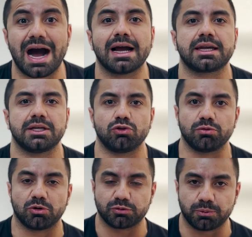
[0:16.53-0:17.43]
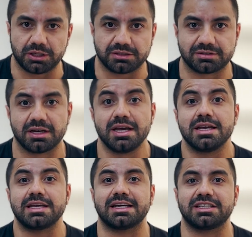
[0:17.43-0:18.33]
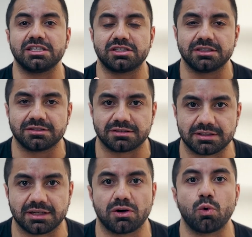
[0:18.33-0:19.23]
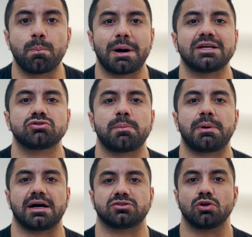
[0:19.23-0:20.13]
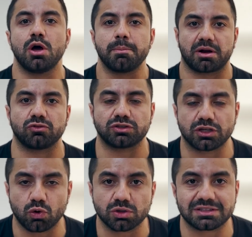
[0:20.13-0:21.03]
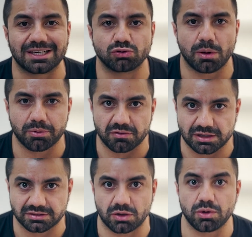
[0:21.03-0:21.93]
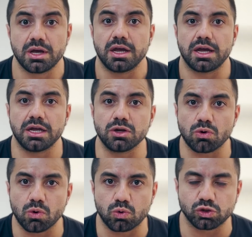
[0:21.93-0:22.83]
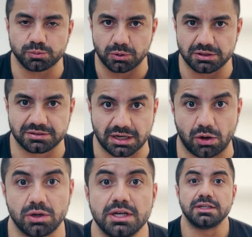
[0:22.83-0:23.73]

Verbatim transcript: aqui no Irmãos Polícia e a gente ensina o passo a passo para você conquistar sua aprovação em concurso policial.